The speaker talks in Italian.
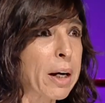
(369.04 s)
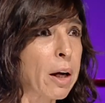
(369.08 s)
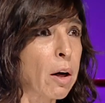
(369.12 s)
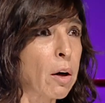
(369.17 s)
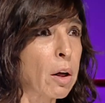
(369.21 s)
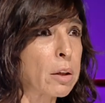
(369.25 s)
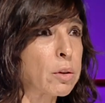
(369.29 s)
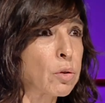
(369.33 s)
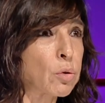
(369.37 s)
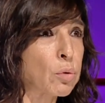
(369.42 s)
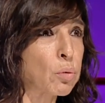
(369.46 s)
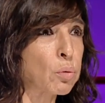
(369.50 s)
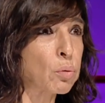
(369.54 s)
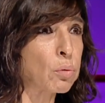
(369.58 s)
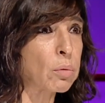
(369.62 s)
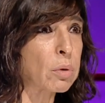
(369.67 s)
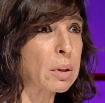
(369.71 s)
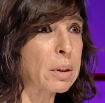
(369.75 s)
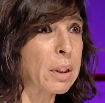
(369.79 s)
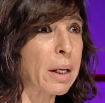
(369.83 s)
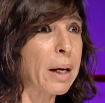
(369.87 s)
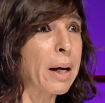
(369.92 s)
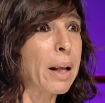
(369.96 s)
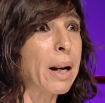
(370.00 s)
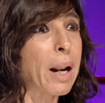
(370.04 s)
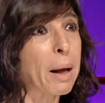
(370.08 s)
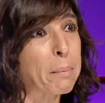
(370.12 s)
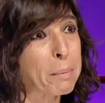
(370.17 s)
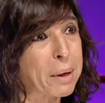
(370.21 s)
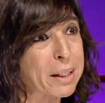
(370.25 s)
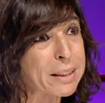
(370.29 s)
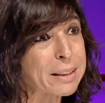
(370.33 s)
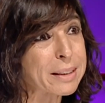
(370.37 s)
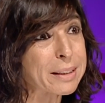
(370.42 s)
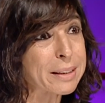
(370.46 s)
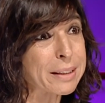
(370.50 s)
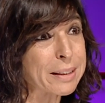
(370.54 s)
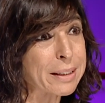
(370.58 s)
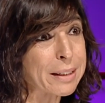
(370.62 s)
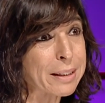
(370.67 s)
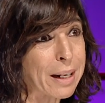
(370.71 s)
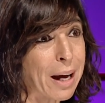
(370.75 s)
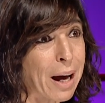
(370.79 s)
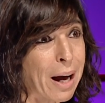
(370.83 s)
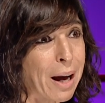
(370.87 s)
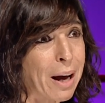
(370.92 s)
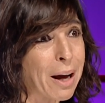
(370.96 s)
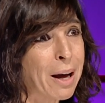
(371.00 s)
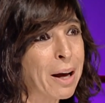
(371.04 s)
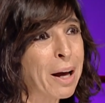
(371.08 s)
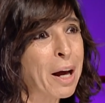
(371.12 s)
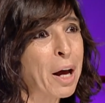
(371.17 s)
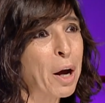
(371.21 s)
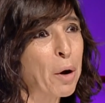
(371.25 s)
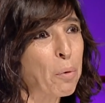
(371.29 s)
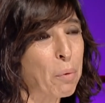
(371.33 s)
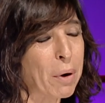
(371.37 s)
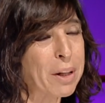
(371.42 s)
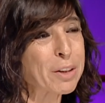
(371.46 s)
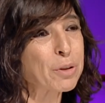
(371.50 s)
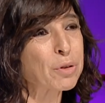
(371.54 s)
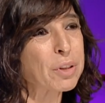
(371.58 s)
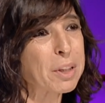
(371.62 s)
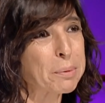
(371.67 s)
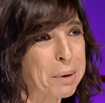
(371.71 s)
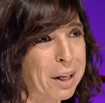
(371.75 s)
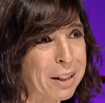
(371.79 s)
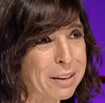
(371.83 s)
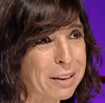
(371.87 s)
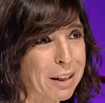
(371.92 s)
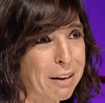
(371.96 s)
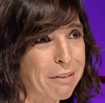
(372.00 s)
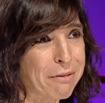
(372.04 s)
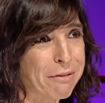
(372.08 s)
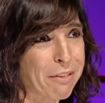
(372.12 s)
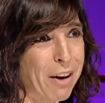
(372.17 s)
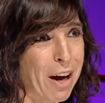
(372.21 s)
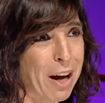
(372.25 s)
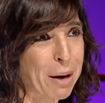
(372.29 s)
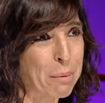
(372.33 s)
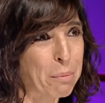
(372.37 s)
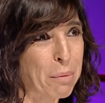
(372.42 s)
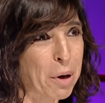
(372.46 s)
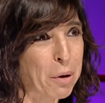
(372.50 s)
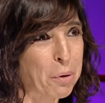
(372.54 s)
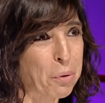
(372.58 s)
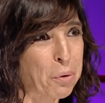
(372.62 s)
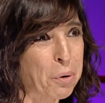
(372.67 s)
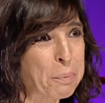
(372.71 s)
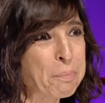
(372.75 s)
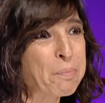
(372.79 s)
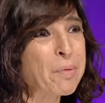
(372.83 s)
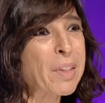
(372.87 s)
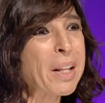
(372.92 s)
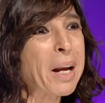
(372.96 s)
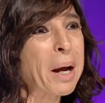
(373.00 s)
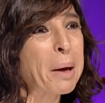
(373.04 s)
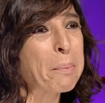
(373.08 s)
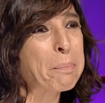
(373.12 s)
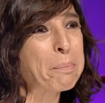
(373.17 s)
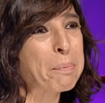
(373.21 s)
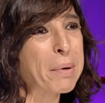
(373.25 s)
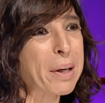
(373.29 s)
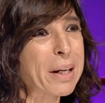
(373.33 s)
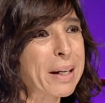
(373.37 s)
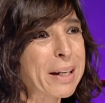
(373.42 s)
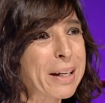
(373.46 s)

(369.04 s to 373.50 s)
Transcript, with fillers: vengano assunte la mattina quando si prende il farmaco, okay.